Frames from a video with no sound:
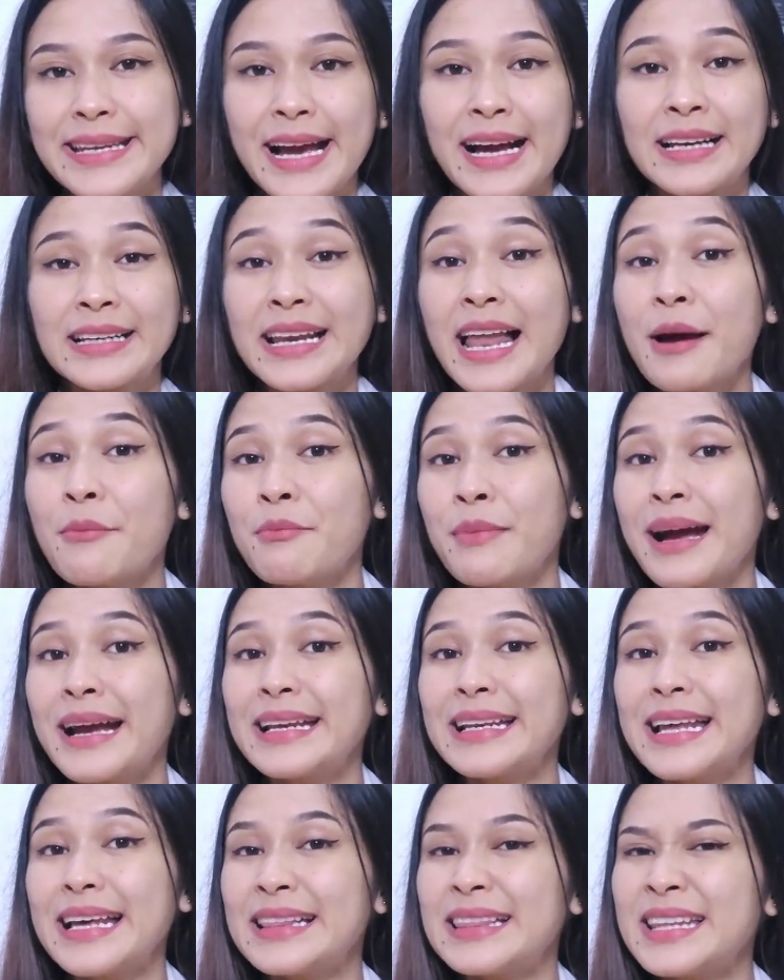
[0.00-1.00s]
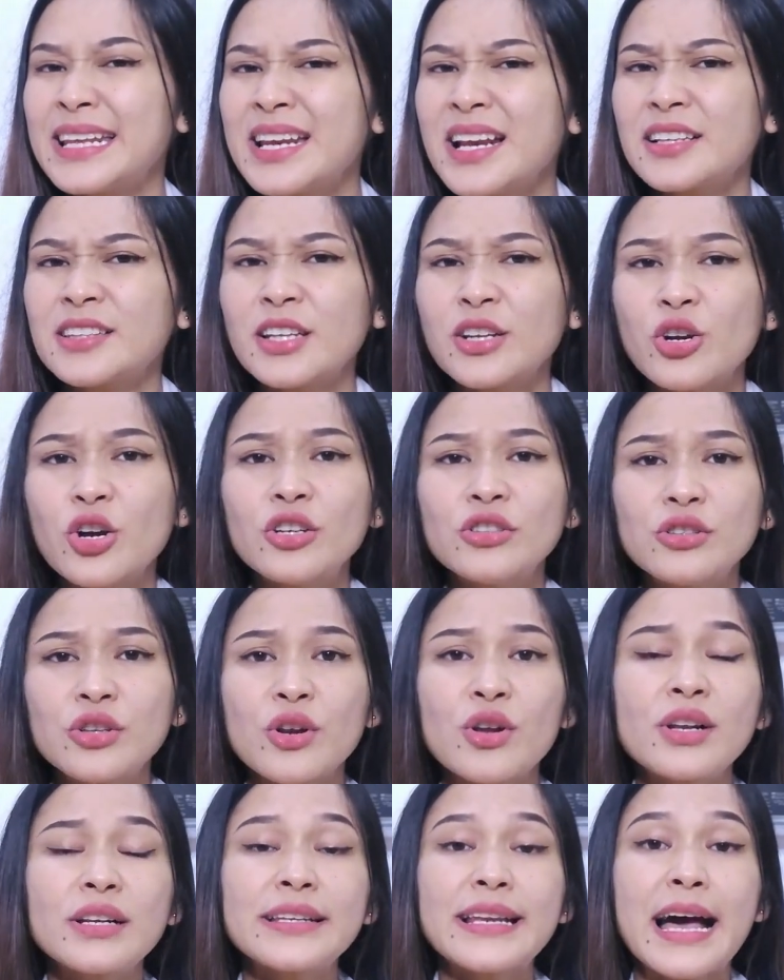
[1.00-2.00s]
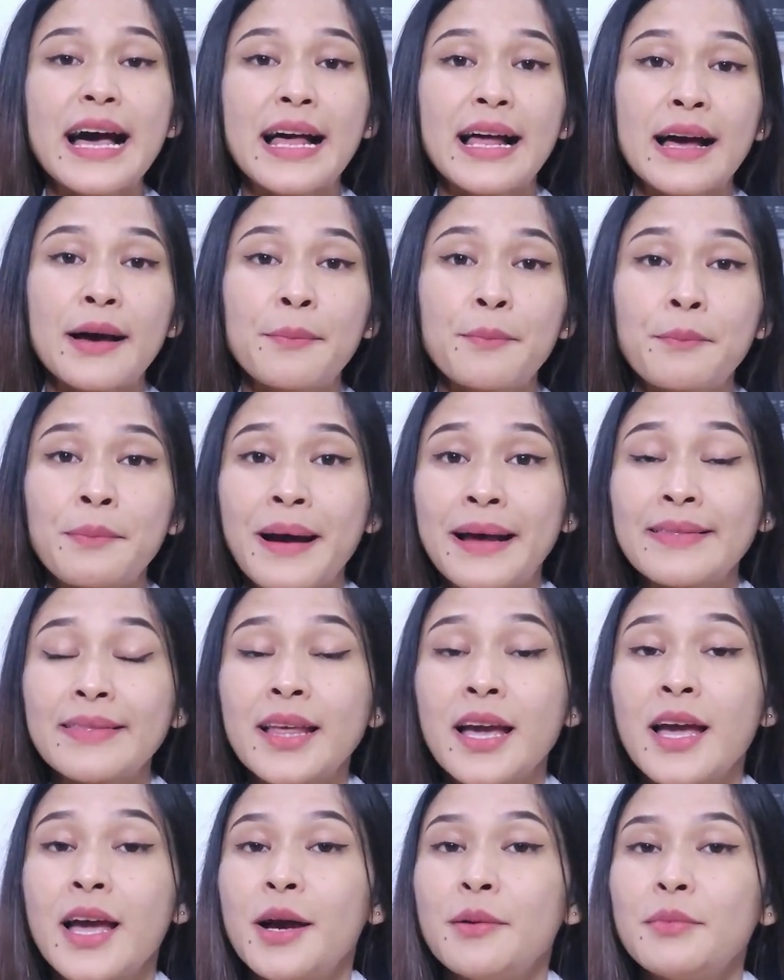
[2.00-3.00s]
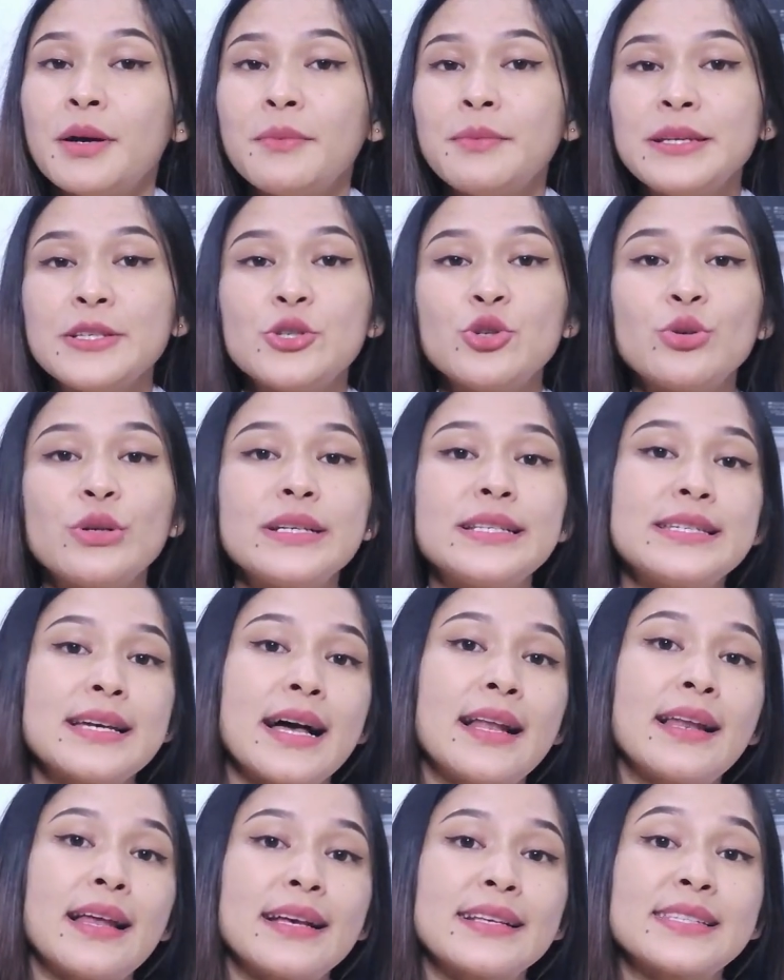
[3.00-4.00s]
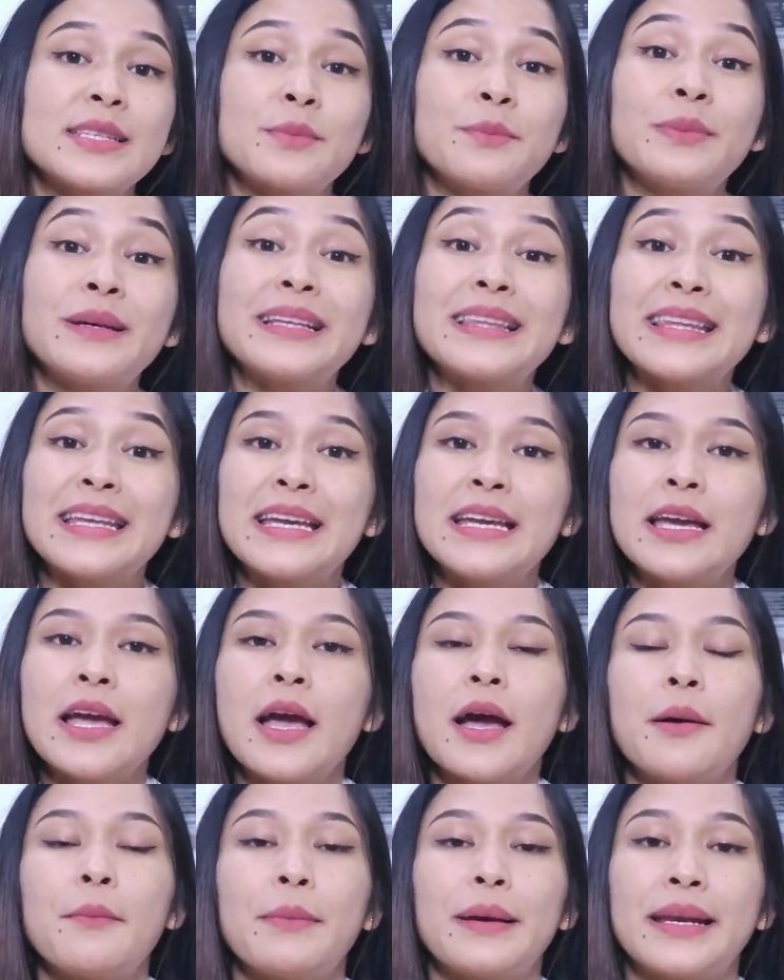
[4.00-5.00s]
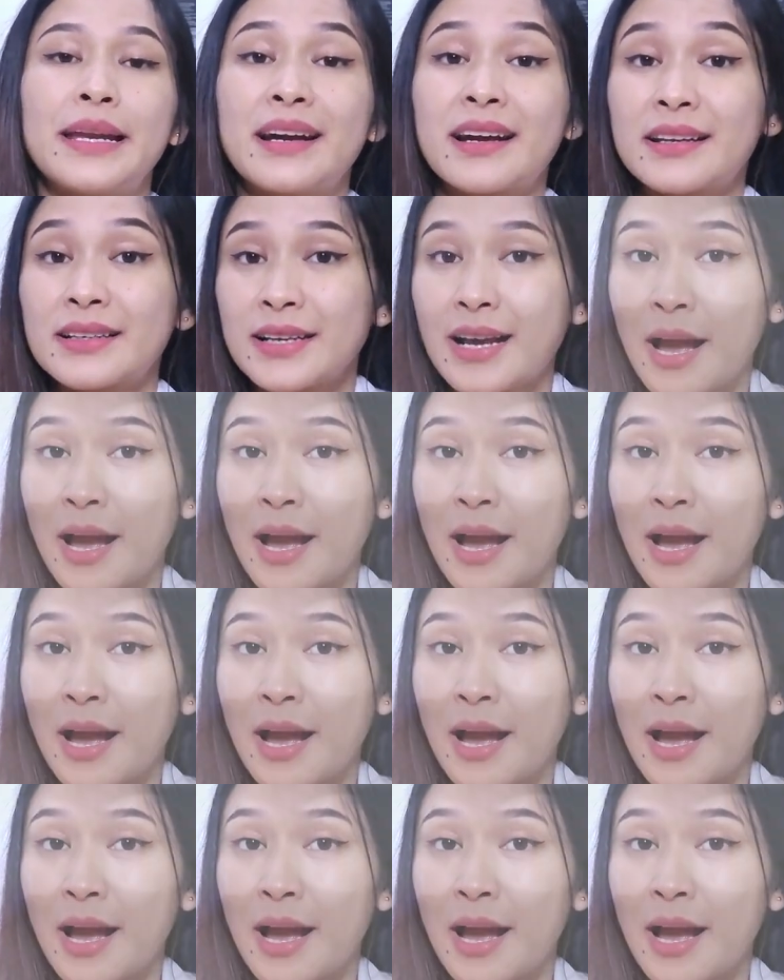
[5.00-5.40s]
yang lama dan tidak terkontrol dapat memicu gejala seperti pandangan